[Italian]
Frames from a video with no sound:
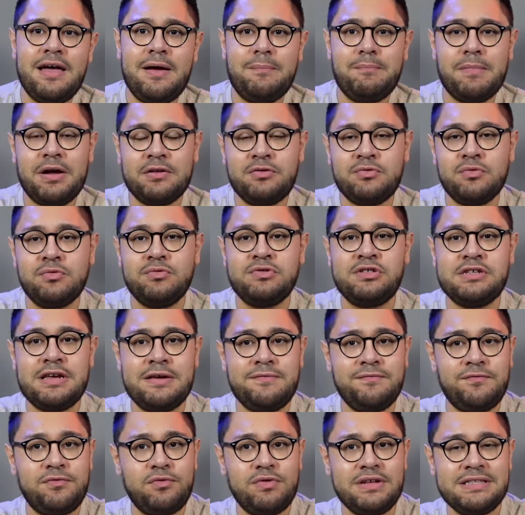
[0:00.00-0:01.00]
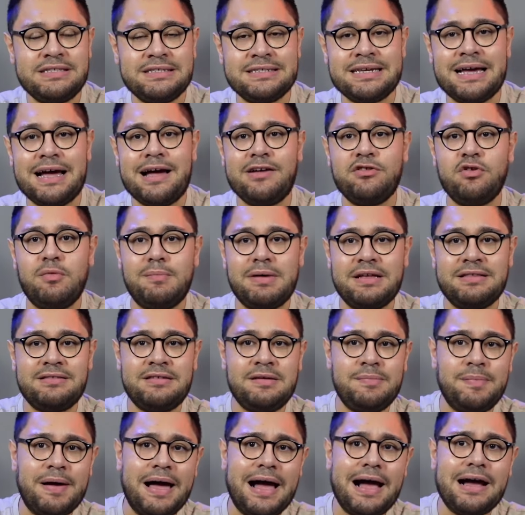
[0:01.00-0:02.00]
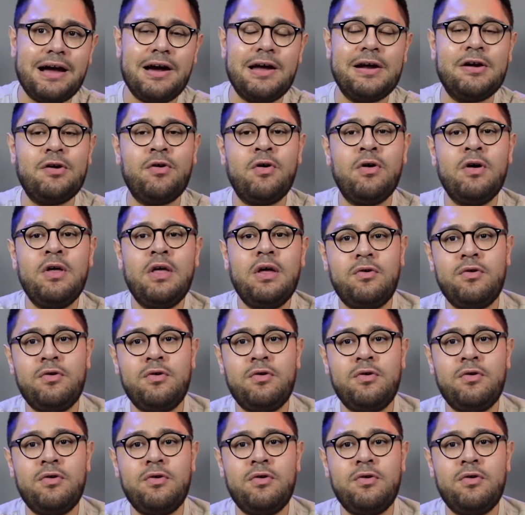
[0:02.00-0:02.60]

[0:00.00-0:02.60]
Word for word: ma tu sei sei influenzato ma ti pagano